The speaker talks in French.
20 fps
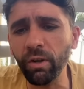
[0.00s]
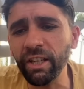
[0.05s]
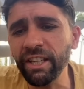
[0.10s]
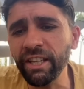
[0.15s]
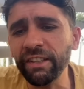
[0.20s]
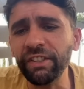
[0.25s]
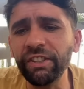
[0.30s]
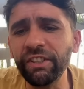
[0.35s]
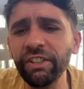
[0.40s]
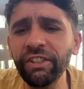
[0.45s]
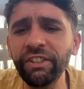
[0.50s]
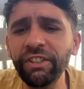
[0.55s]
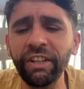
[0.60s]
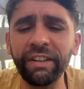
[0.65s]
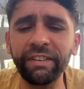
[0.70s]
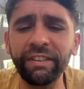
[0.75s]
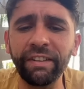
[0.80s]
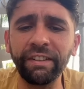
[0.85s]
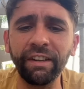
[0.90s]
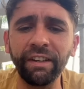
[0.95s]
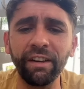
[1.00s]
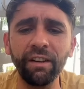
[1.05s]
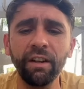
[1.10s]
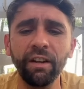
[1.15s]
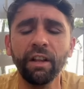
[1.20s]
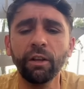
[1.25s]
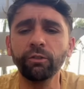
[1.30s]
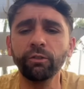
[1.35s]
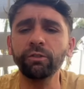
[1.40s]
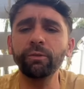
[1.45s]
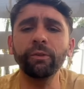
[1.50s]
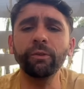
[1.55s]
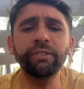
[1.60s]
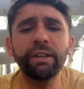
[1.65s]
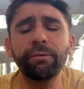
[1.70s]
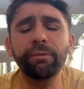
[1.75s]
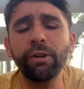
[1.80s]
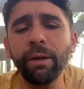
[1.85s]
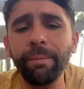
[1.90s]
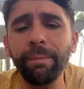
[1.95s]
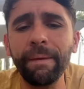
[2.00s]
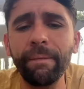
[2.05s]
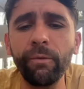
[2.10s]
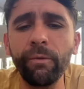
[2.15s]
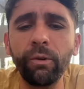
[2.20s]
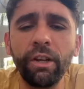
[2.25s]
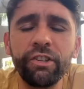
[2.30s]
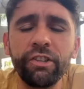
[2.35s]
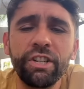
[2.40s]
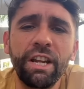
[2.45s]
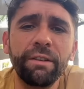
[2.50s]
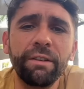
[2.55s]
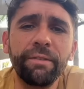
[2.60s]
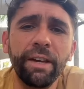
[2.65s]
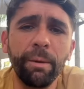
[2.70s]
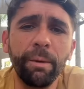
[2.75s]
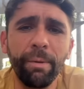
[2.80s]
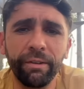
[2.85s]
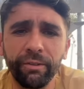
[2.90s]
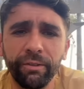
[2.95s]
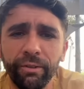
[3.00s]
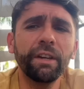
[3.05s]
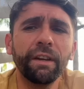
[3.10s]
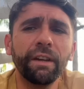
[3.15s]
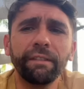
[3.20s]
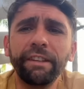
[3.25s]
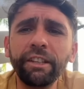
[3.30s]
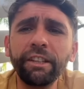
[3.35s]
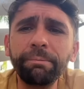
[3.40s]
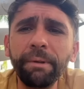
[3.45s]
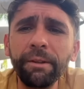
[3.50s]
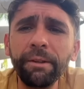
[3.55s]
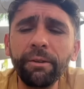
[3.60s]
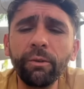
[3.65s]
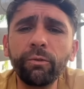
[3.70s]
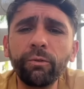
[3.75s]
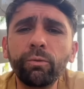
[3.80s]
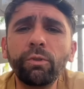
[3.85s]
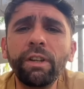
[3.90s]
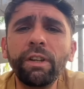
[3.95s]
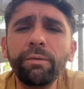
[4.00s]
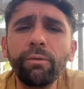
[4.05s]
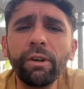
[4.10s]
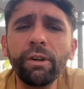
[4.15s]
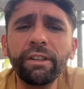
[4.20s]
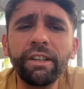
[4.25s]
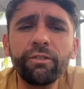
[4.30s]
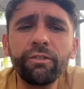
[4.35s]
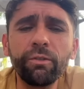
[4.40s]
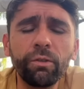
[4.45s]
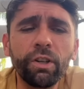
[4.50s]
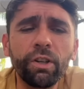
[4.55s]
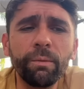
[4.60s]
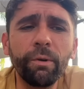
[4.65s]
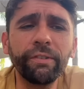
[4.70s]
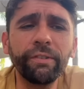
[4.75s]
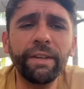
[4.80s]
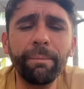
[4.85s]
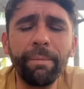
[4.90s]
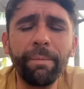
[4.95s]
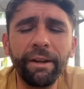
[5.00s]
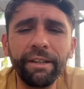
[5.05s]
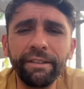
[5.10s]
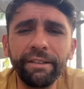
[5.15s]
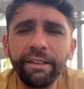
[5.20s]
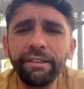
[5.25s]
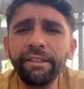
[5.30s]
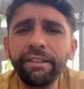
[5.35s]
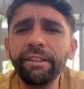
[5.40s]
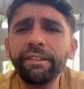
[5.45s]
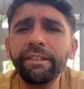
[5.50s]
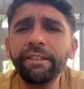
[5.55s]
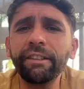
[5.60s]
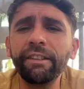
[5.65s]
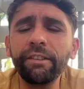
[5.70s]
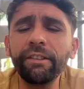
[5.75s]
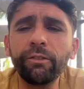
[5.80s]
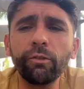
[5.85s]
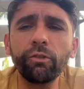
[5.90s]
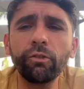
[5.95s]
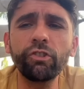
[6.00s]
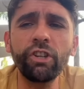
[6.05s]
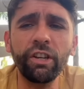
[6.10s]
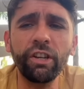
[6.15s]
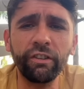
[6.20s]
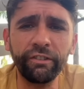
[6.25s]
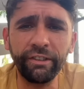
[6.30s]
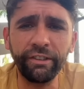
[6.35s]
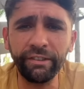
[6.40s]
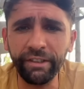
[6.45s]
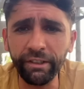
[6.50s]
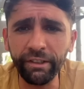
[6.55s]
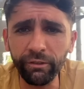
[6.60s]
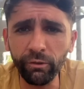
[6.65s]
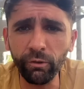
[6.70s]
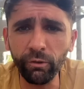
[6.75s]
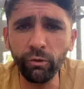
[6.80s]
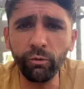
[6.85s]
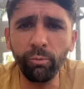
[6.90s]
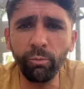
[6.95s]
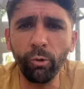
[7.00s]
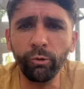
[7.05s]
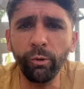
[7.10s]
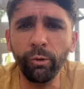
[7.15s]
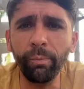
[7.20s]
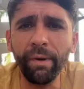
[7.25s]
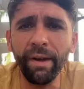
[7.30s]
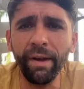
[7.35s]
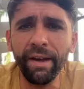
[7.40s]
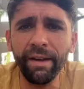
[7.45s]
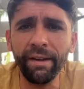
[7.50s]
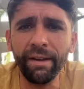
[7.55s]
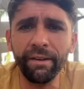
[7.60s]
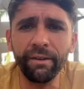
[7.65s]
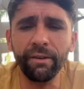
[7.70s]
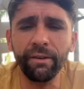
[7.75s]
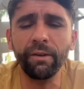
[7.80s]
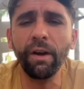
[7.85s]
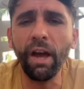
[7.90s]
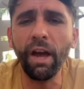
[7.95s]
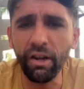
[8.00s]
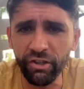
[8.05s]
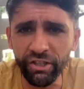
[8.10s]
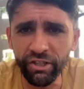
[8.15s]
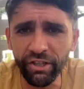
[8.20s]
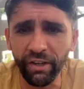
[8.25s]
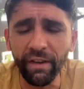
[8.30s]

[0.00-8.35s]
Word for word: éthique, etc., souvent ça vaut la peine de lâcher l'affaire parce que d'expérience, toutes les fois que les gens commencent à parler d'éthique, c'est qu'ils se cherchent des excuses pour ne pas euh, agir.